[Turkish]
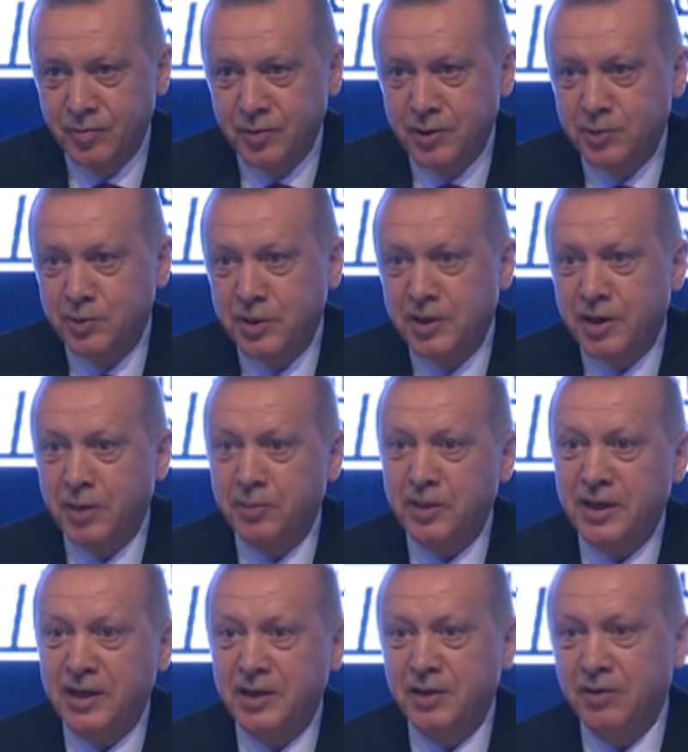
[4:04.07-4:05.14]
Biz bir
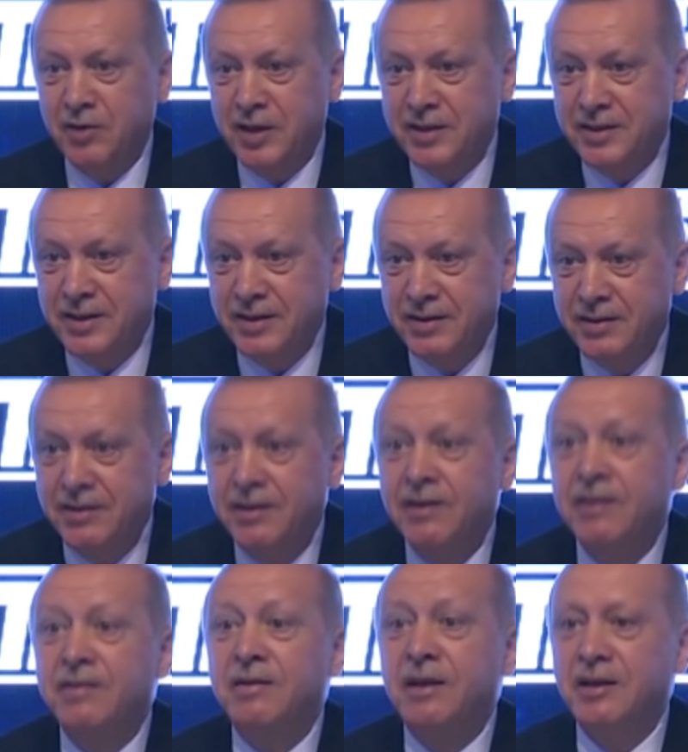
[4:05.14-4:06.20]
kabile devleti
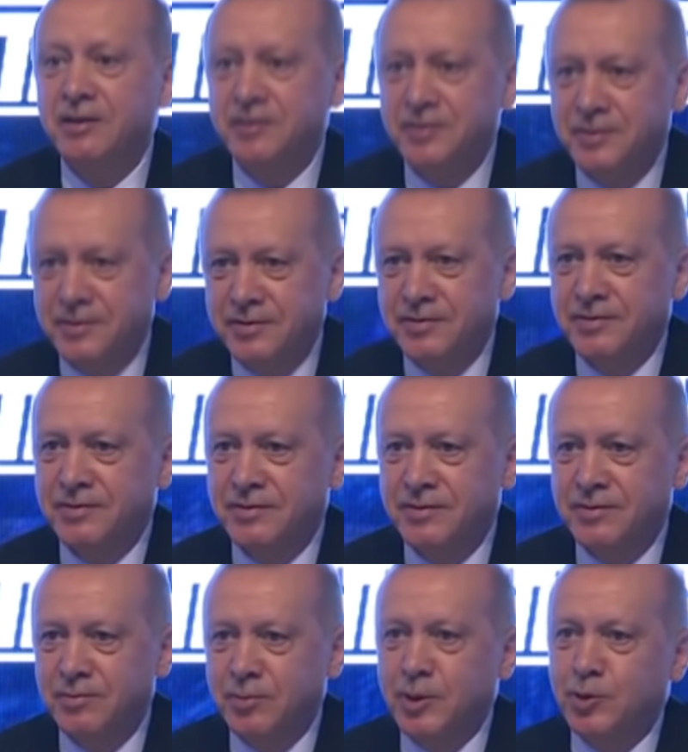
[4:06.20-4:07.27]
değiliz.
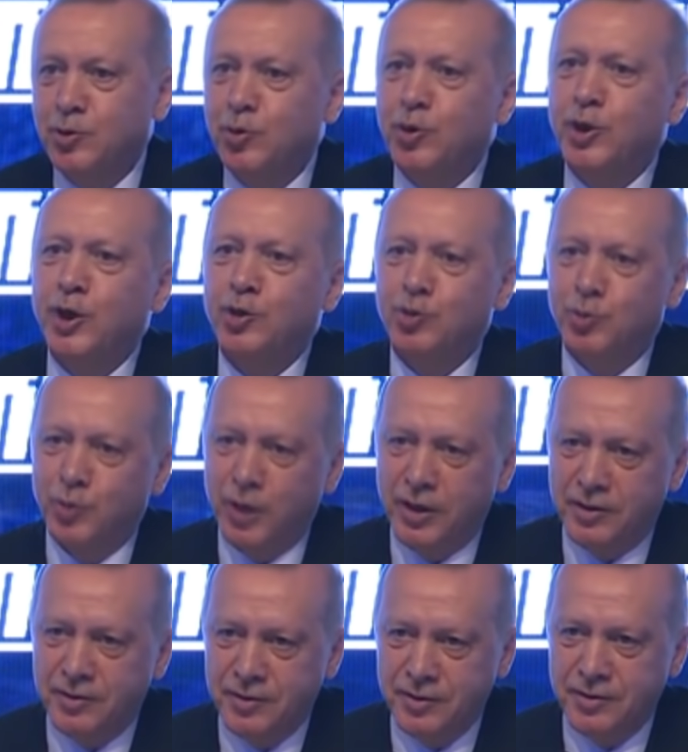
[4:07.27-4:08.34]
Biz Türkiye
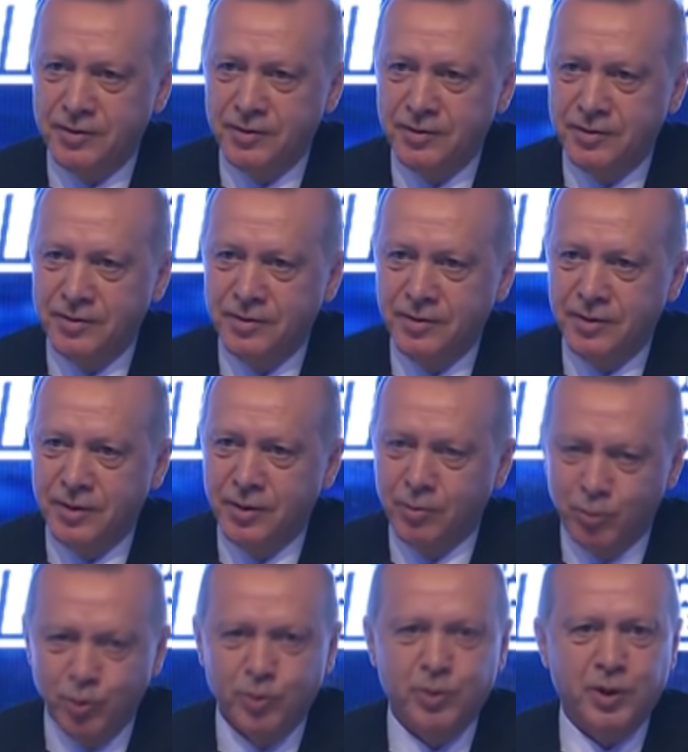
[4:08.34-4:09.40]
Cumhuriyeti'yiz.
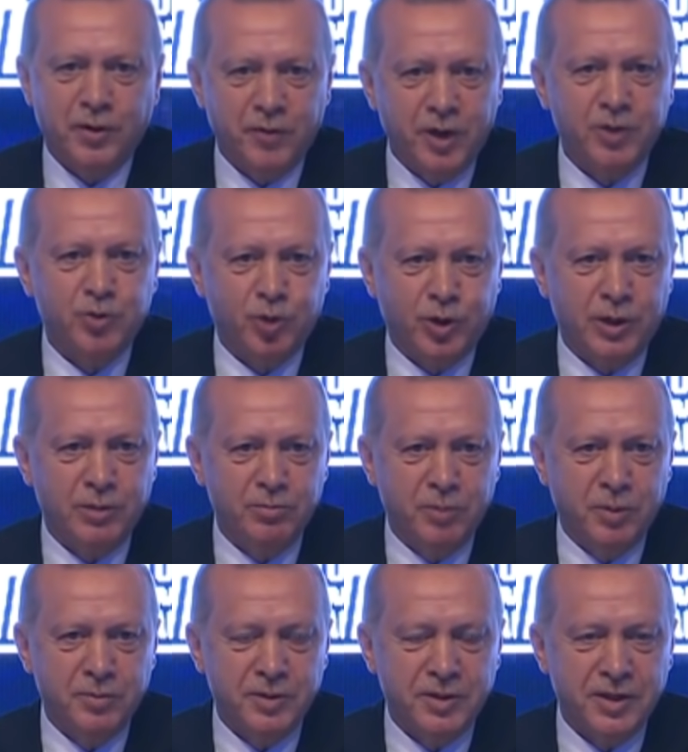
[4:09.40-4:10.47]
Bunu bir defa çok iyi bilmemiz